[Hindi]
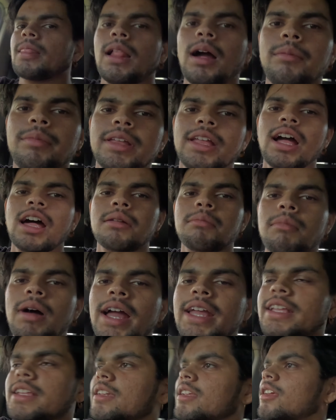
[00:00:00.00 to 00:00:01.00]
अभी यार
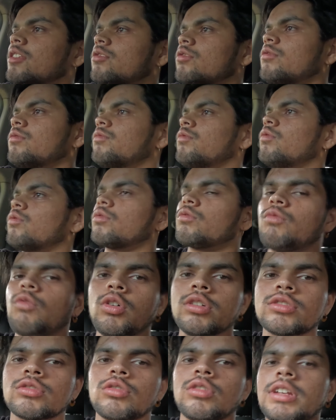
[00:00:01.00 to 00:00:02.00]
माइक नहीं है तो
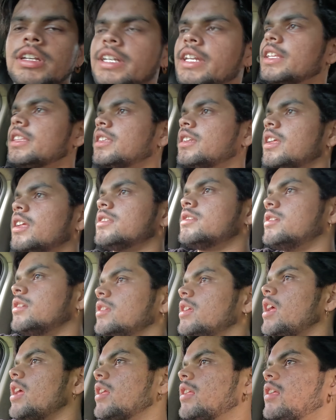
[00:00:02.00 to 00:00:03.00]
वॉइस क्वालिटी इतनी अच्छी
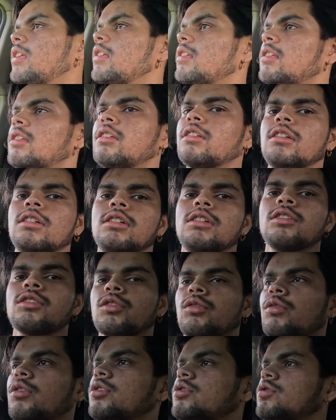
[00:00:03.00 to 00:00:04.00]
नहीं आएगी
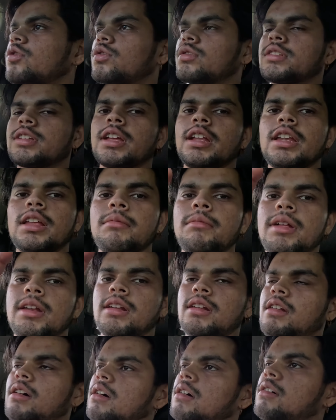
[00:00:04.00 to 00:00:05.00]
क्योंकि शॉर्ट्स के लिए मैंने
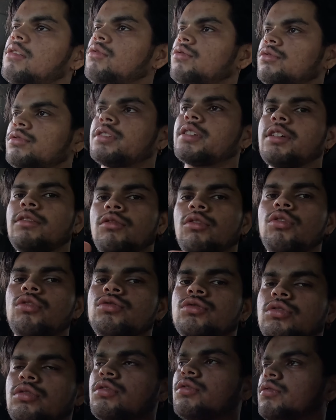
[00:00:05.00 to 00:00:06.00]
ना उसकी वो
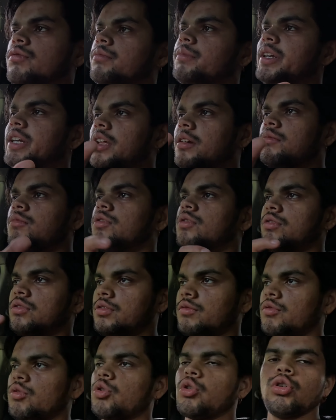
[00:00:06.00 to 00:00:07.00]
जो मीडियम मोड
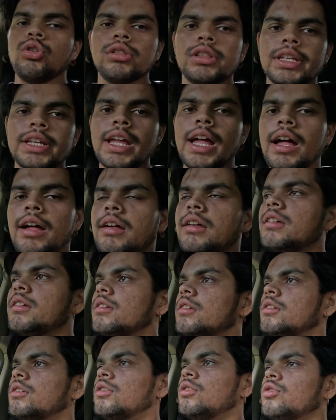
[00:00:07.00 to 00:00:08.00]
होता है वो खोल दिया
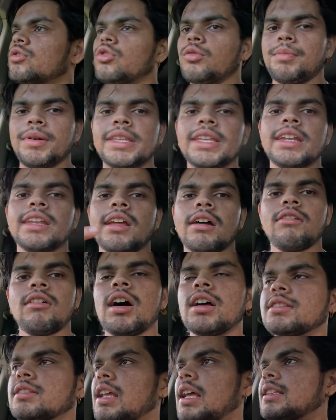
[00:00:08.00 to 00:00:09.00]
है तो पता नहीं
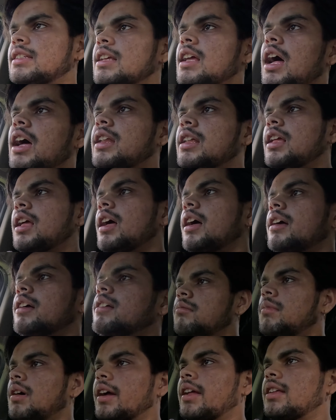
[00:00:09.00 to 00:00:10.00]
आवाज़ कैसी आ रही
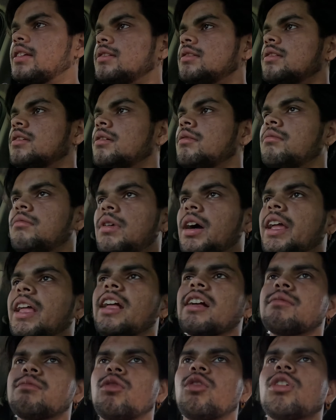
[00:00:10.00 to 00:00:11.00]
है बाकी बाकी
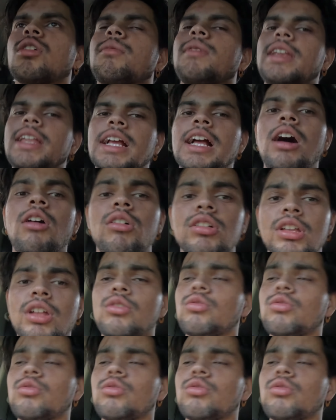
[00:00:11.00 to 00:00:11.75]
एक बोर्ड पे लिखा हुआ था